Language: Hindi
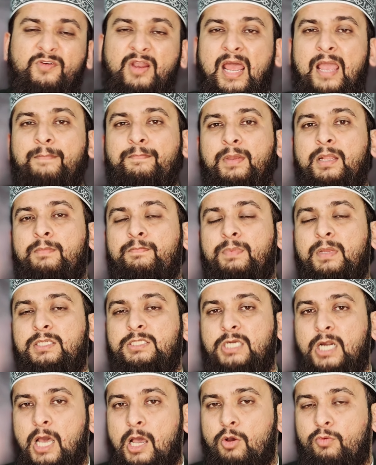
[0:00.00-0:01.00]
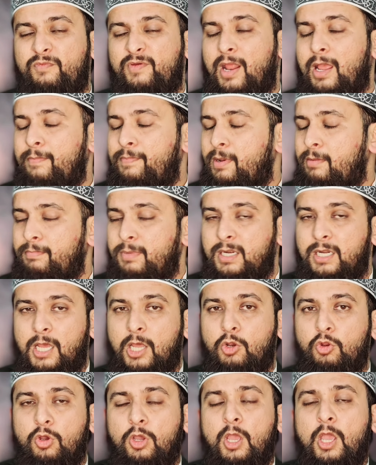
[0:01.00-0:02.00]
फ्राई पैन पे चढ़ाओ फ्राई पैन पे
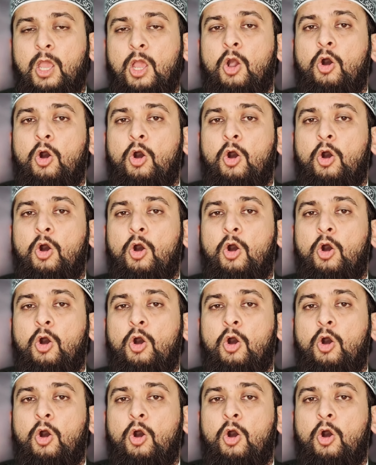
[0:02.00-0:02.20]
डालो